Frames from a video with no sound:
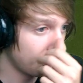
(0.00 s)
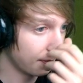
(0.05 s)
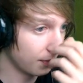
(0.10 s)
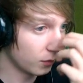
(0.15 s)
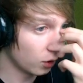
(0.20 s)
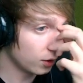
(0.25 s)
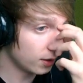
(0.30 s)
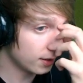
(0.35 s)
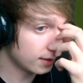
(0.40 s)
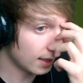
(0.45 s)

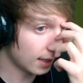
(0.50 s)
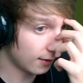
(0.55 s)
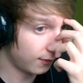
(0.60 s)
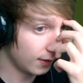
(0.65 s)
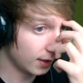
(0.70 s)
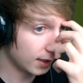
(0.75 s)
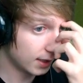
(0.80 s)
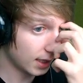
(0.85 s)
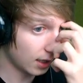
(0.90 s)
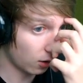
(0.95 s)
No i za
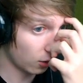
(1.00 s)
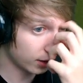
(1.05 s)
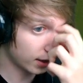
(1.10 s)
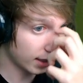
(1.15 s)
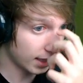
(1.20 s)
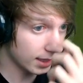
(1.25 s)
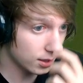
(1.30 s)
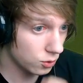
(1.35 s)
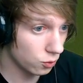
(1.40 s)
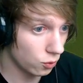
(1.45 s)
chwilkę od
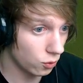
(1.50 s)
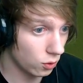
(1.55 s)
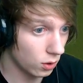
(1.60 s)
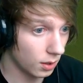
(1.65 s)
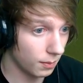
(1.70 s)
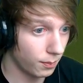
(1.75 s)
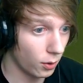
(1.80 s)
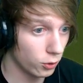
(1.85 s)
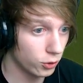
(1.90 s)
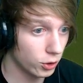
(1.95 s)
razu
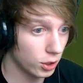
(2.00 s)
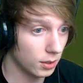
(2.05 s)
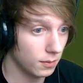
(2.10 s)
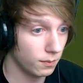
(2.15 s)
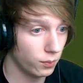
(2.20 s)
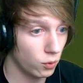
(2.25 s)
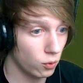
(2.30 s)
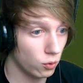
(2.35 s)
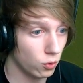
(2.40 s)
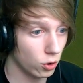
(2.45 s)
e, po tym,
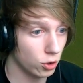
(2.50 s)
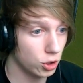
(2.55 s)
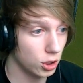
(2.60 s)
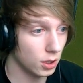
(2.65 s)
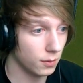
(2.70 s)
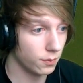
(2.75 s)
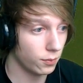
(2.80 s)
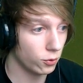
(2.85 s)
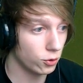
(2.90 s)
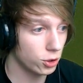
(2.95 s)
pół
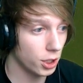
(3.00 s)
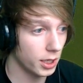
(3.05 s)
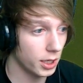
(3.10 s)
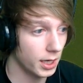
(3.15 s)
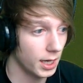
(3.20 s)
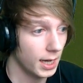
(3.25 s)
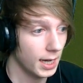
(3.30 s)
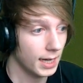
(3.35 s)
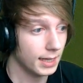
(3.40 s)
godziny później,